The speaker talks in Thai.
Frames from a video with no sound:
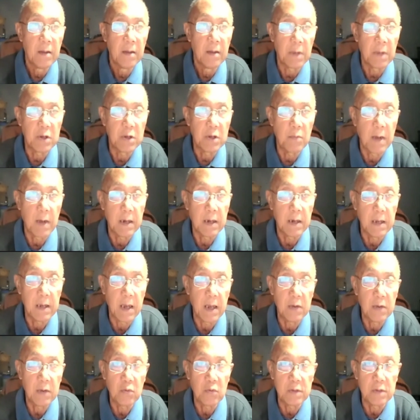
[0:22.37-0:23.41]
ปัจจุบันนี้
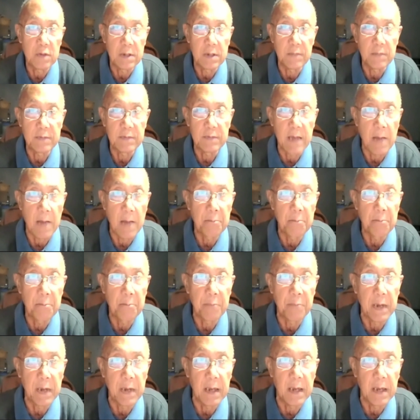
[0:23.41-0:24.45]
อายุ 73 ปี